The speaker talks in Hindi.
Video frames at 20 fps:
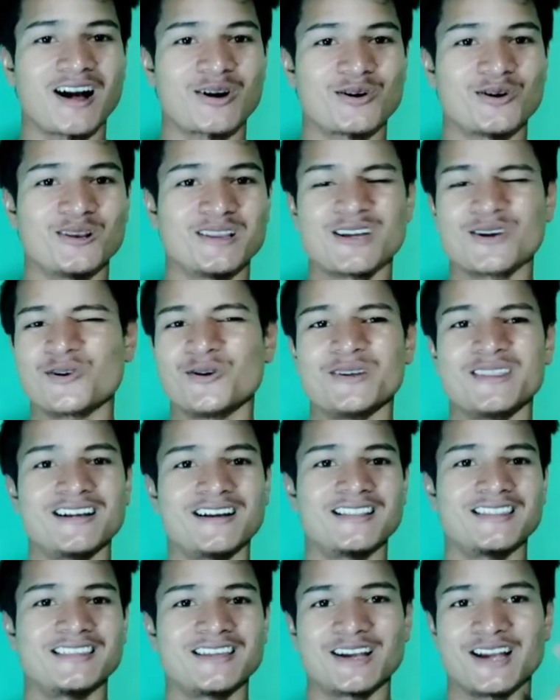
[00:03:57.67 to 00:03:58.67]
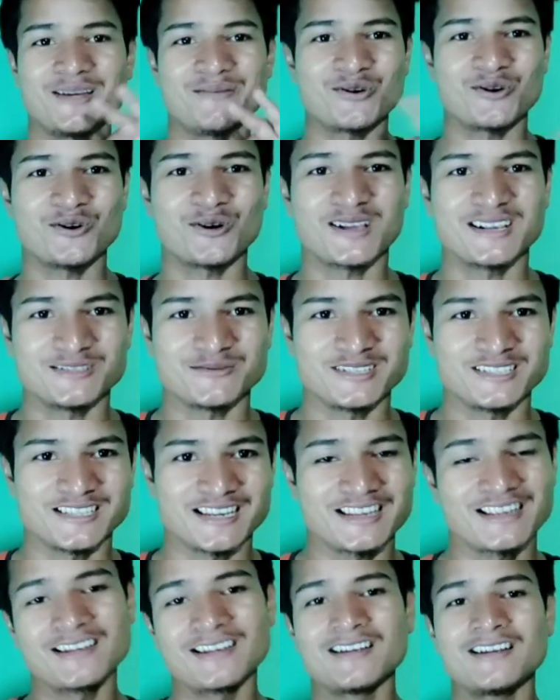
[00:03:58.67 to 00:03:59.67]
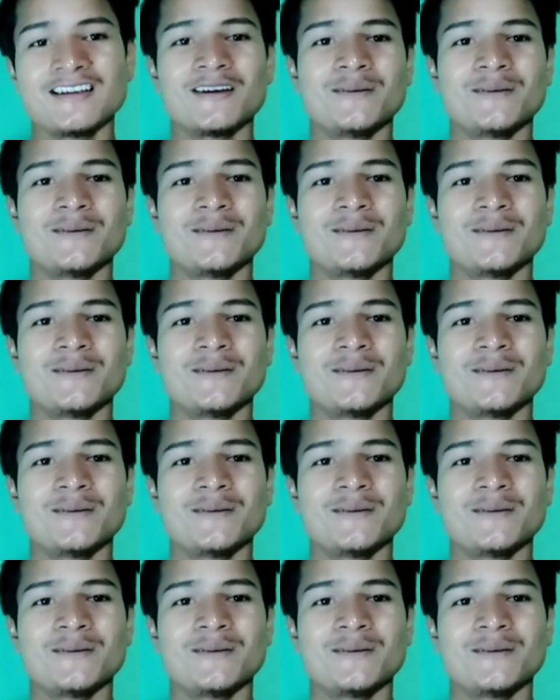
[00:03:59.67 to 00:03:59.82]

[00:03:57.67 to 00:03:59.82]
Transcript: आँख खोल के कोई दिक्कत नहीं कहीं भी कोई किस विस नहीं है